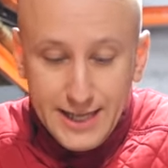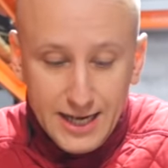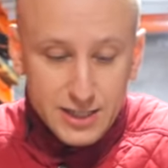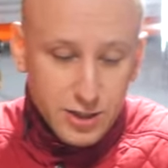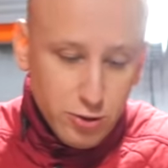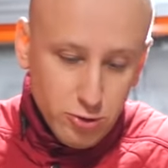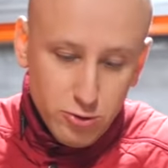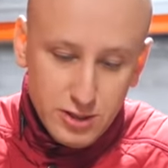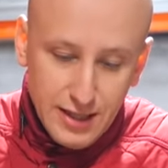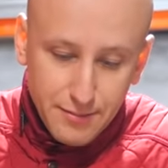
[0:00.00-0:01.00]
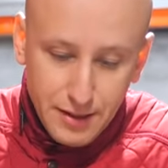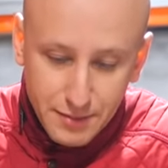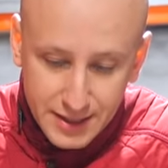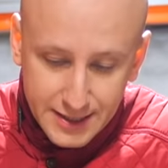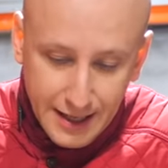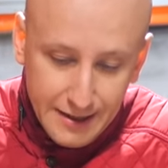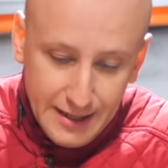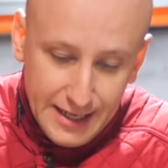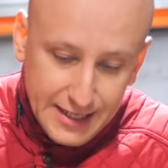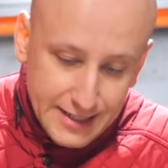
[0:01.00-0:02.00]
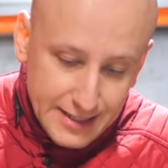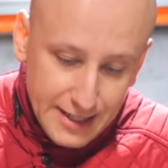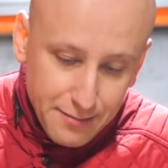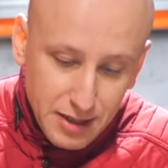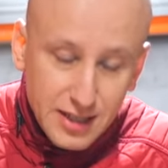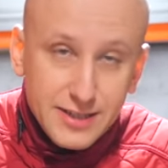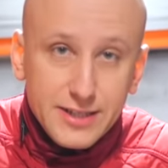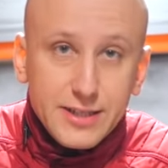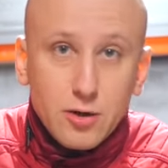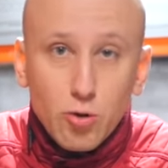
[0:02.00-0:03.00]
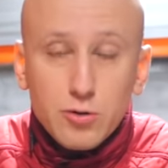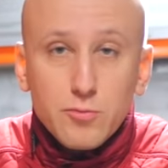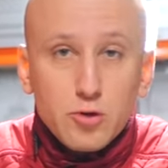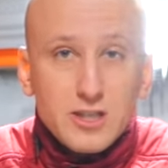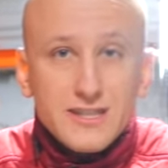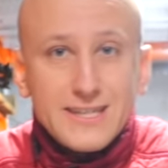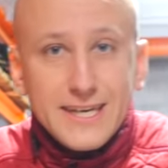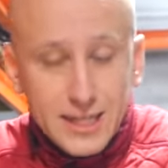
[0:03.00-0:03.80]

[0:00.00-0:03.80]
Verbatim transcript: Также еще одно слабое место – это сам охладитель. Он может